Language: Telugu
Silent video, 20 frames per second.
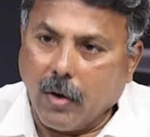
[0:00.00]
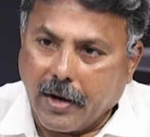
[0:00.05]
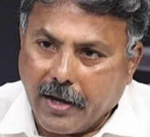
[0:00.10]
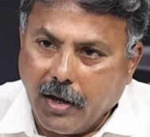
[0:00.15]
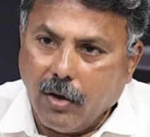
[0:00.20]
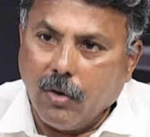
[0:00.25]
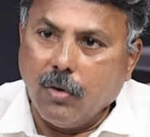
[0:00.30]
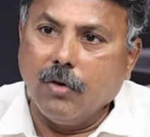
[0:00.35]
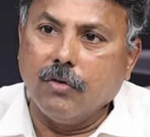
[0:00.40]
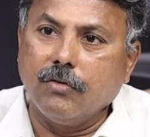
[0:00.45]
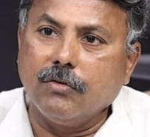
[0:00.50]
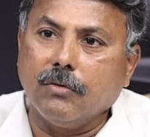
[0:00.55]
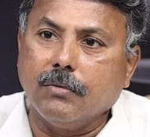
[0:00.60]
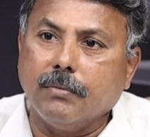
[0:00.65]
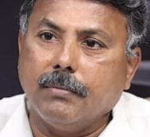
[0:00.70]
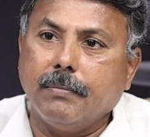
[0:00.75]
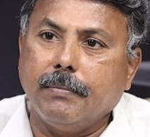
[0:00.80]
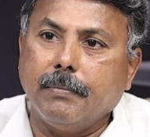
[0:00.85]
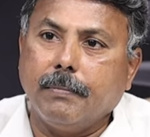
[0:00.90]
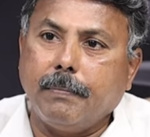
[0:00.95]
ఒకే రోజు
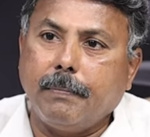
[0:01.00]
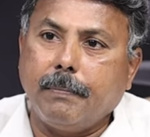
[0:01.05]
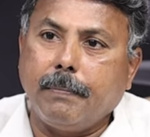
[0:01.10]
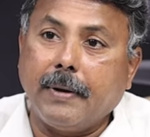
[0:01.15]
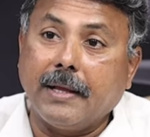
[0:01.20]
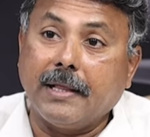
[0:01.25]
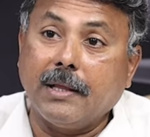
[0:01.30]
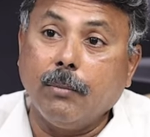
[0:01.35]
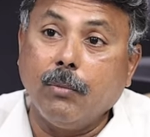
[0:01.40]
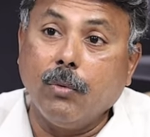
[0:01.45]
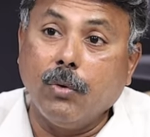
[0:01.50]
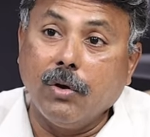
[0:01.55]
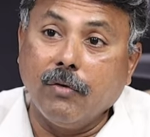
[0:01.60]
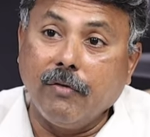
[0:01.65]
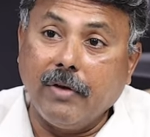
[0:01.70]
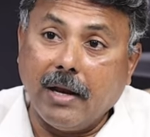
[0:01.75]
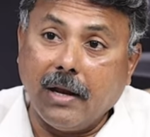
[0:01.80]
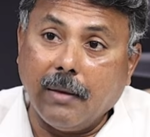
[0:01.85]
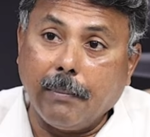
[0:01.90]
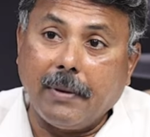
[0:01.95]
పదమూడు
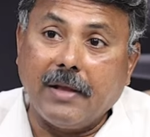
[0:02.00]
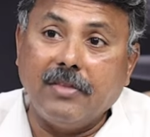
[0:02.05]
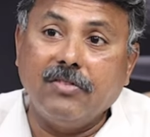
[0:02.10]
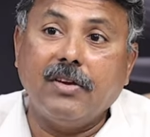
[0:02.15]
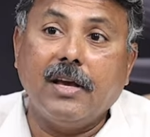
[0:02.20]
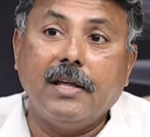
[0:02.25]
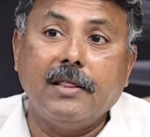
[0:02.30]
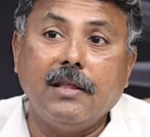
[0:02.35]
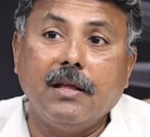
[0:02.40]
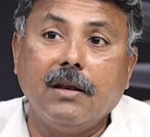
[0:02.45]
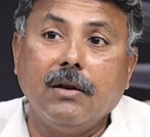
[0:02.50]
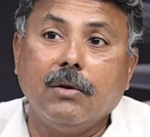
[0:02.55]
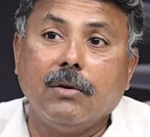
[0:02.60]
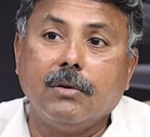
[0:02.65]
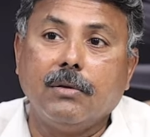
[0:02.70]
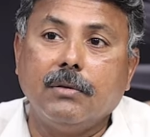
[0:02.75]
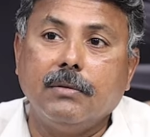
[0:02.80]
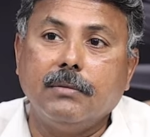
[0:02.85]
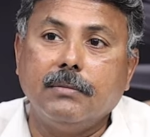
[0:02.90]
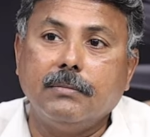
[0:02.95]
వేల పంచాయతీల్లో